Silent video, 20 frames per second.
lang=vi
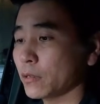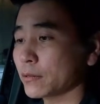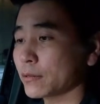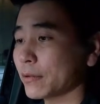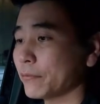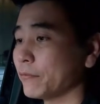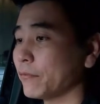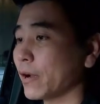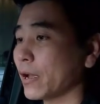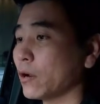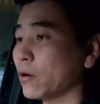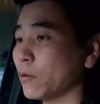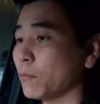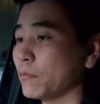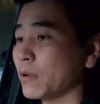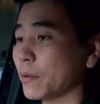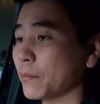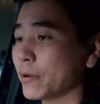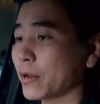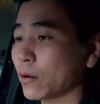tầm vài hôm
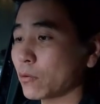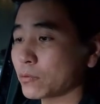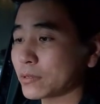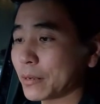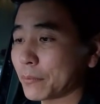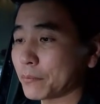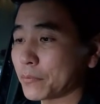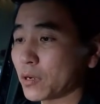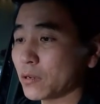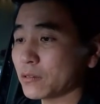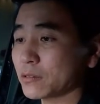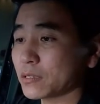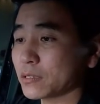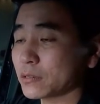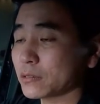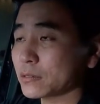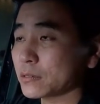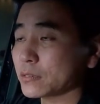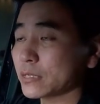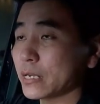là bắt đầu trầm nó
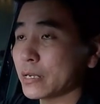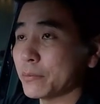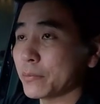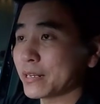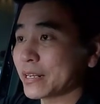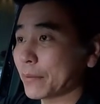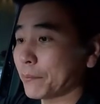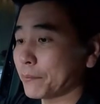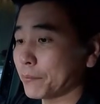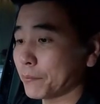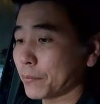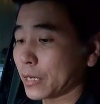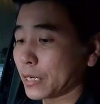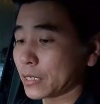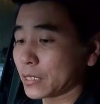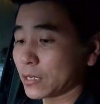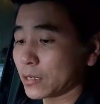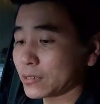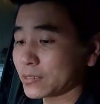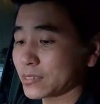khi mà trầm
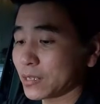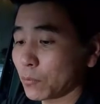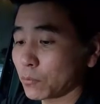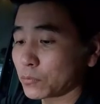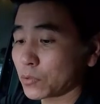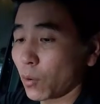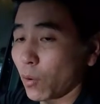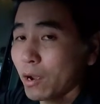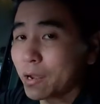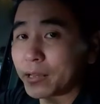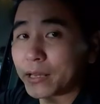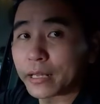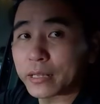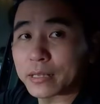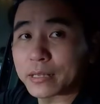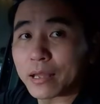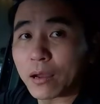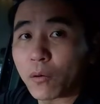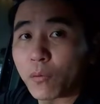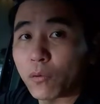mình nó xong tỏa nó tinh
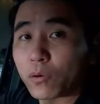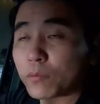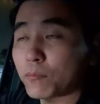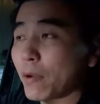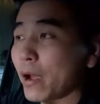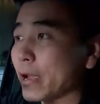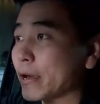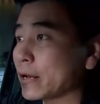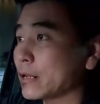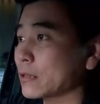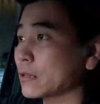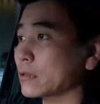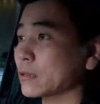dầu nó bay đó